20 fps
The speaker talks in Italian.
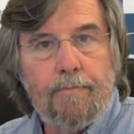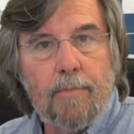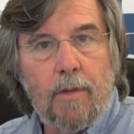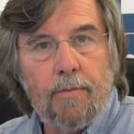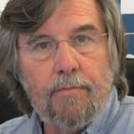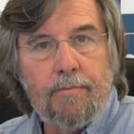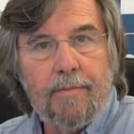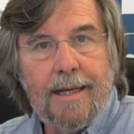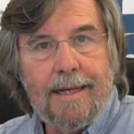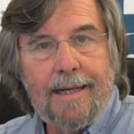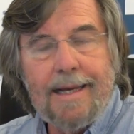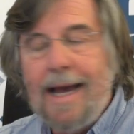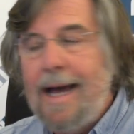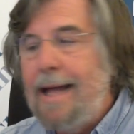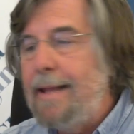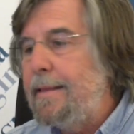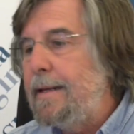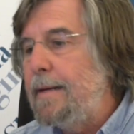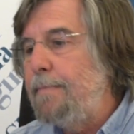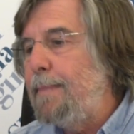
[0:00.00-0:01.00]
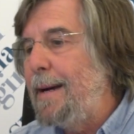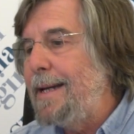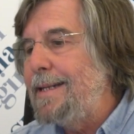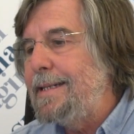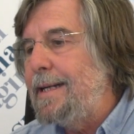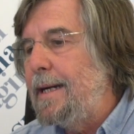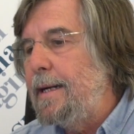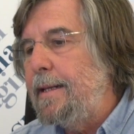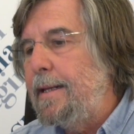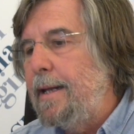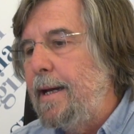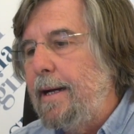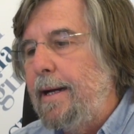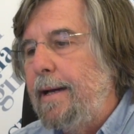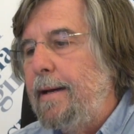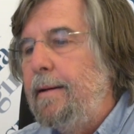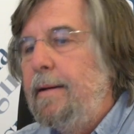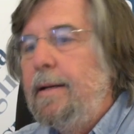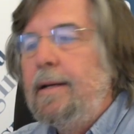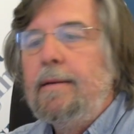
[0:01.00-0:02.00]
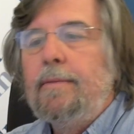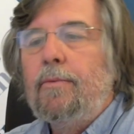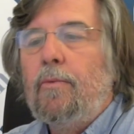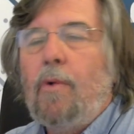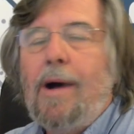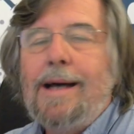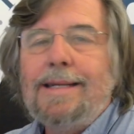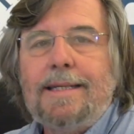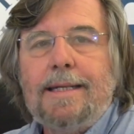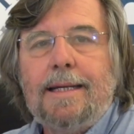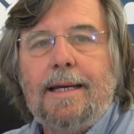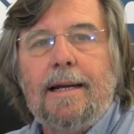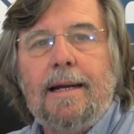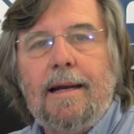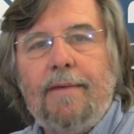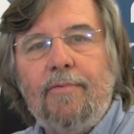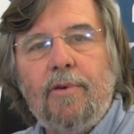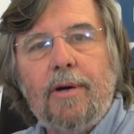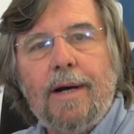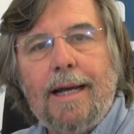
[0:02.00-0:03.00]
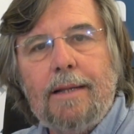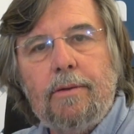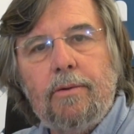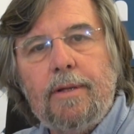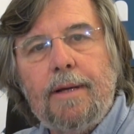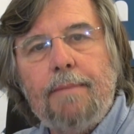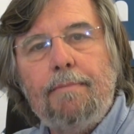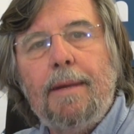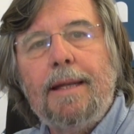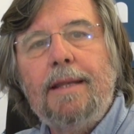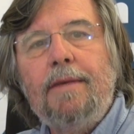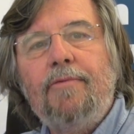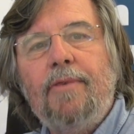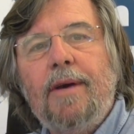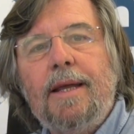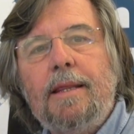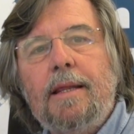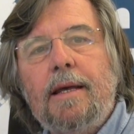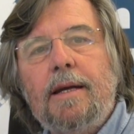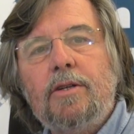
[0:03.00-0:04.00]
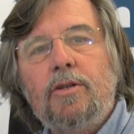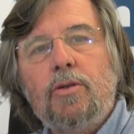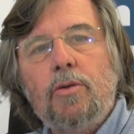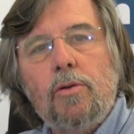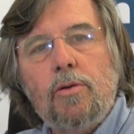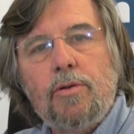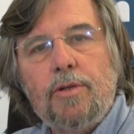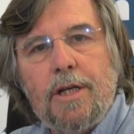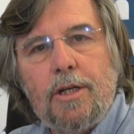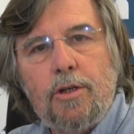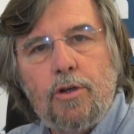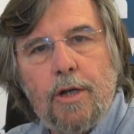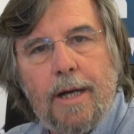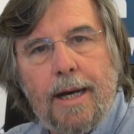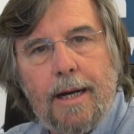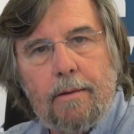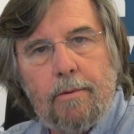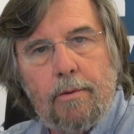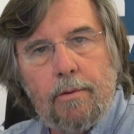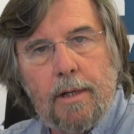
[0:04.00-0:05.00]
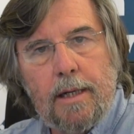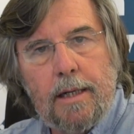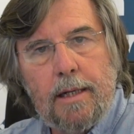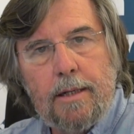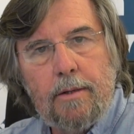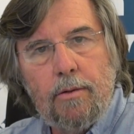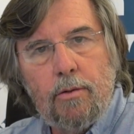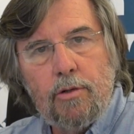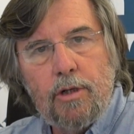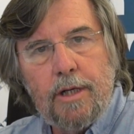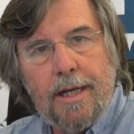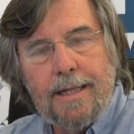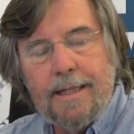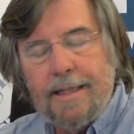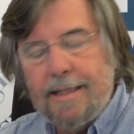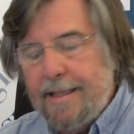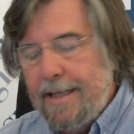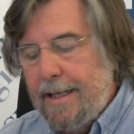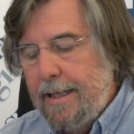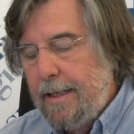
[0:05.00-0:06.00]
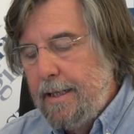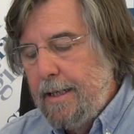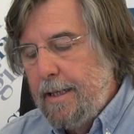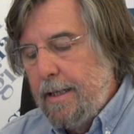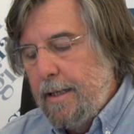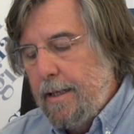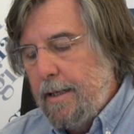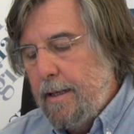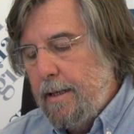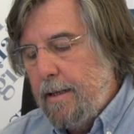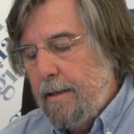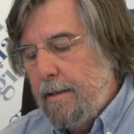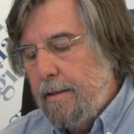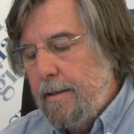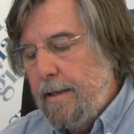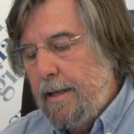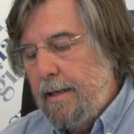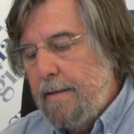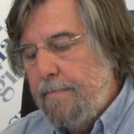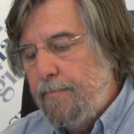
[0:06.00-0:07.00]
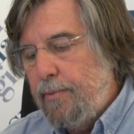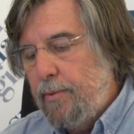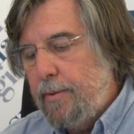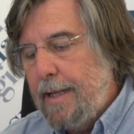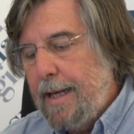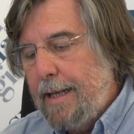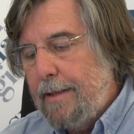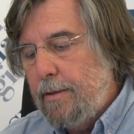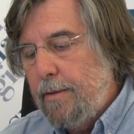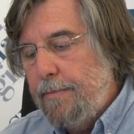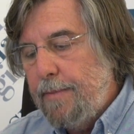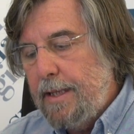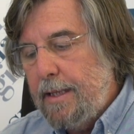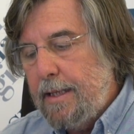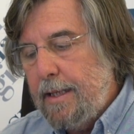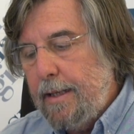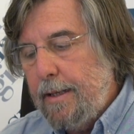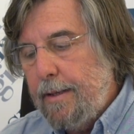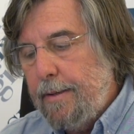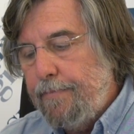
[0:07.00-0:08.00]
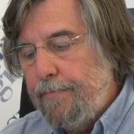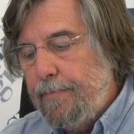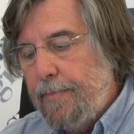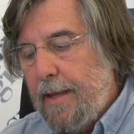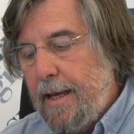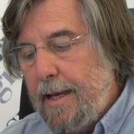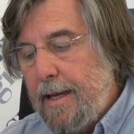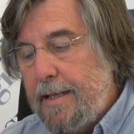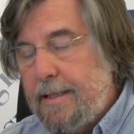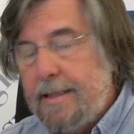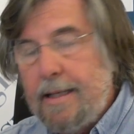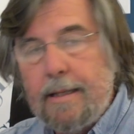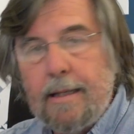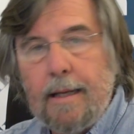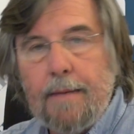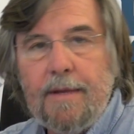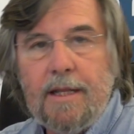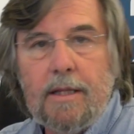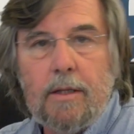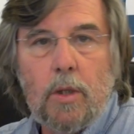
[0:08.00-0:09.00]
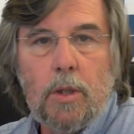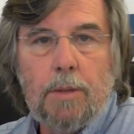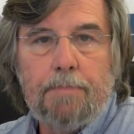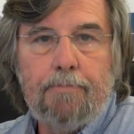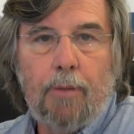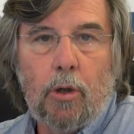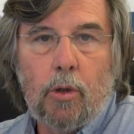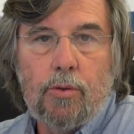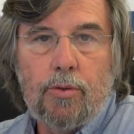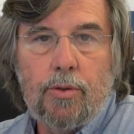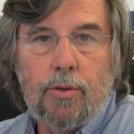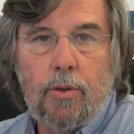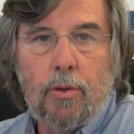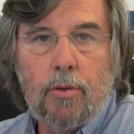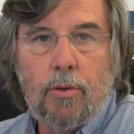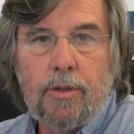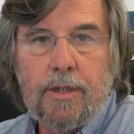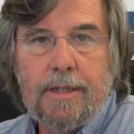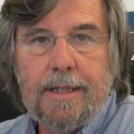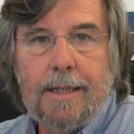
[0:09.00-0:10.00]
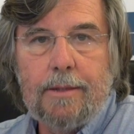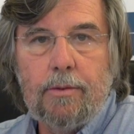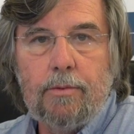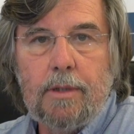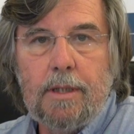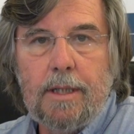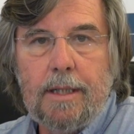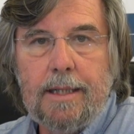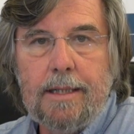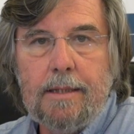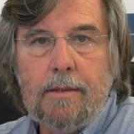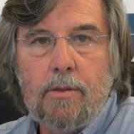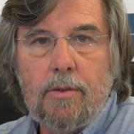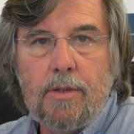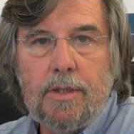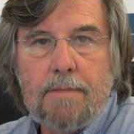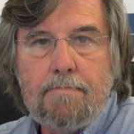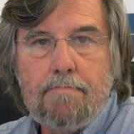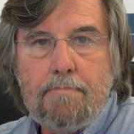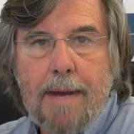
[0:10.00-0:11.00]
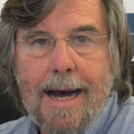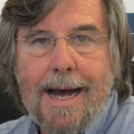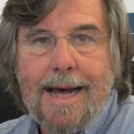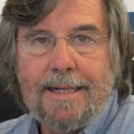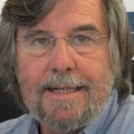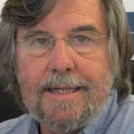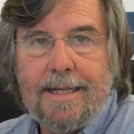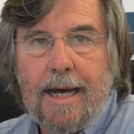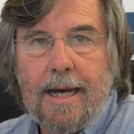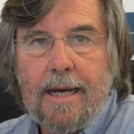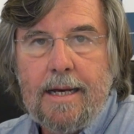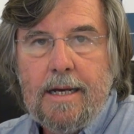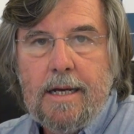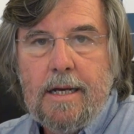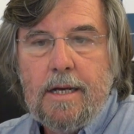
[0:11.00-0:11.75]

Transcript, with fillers: non degli altri, passa l'idea che quasi che l'avvocato debba difendere solo se è certo dell'innocenza eh, dell'imputato, mentre eh, è esattamente l'opposto, lo Stato di diritto si basa